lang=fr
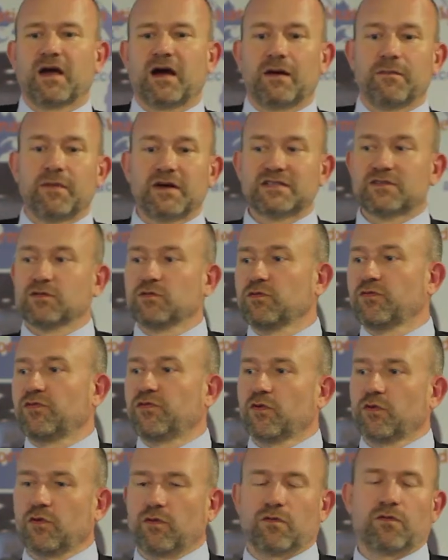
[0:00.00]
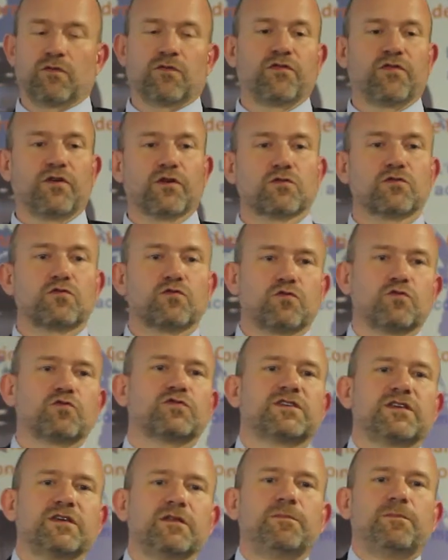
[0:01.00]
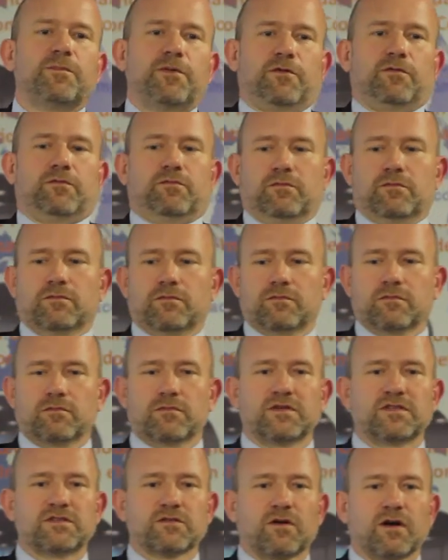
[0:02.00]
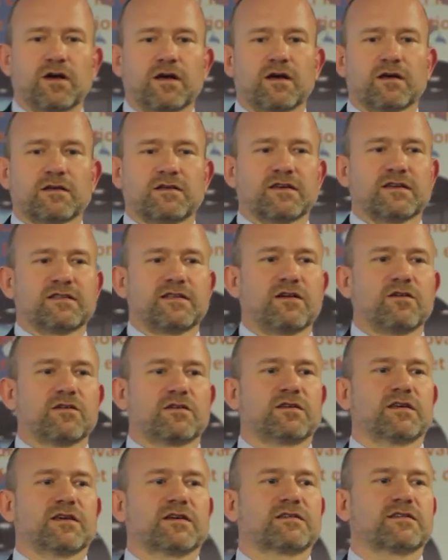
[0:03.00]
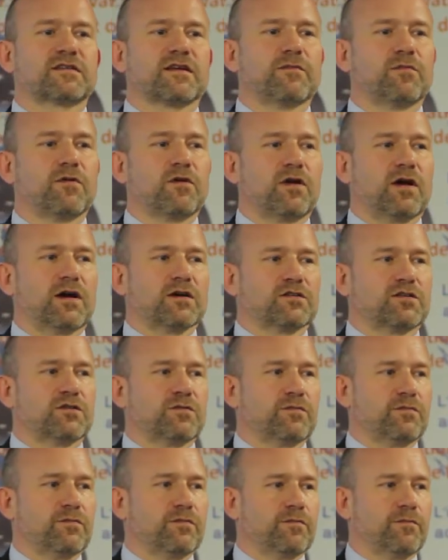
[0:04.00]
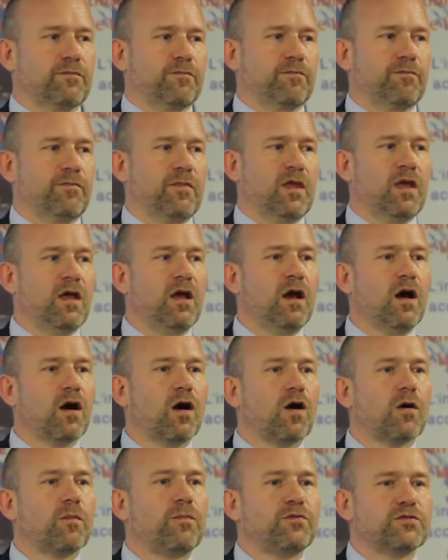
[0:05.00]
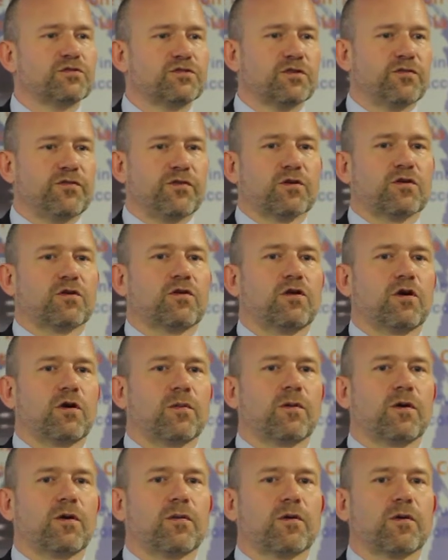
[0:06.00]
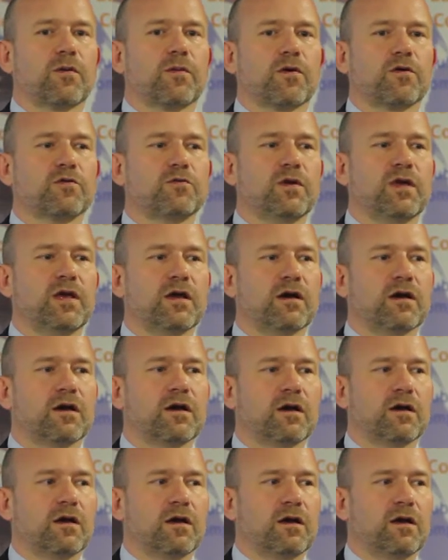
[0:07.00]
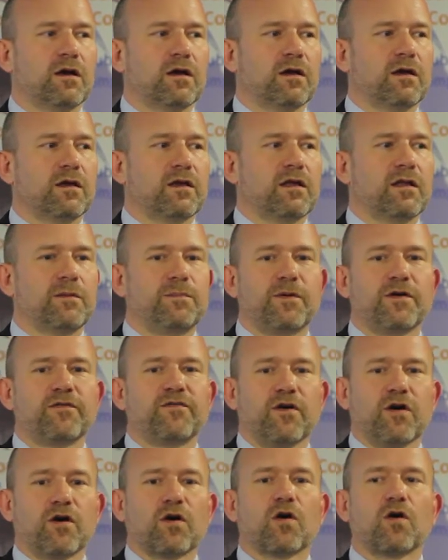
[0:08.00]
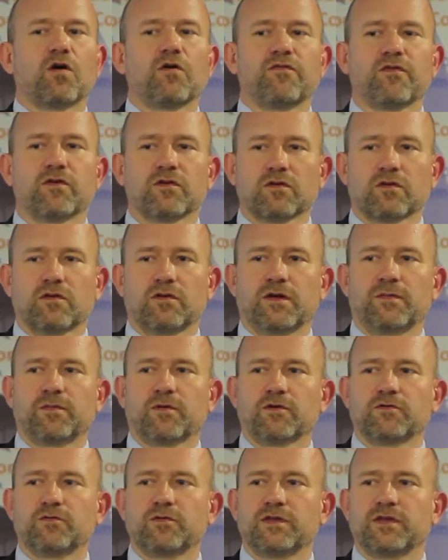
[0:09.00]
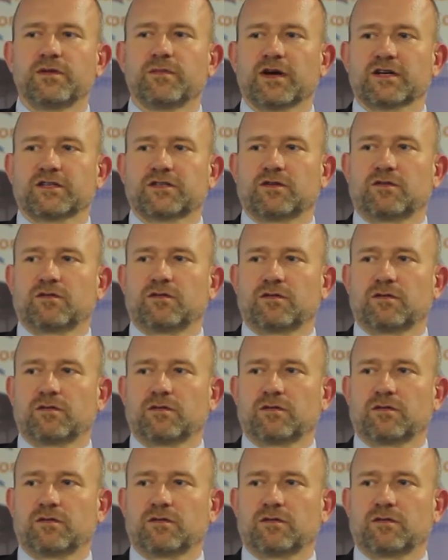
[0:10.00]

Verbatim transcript: Amazon vend tout ce qu'il peut. Ils ont un catalogue qui est extrêmement large. En plus de vendre leurs propres produits, ils peuvent revendre les produits des marchands.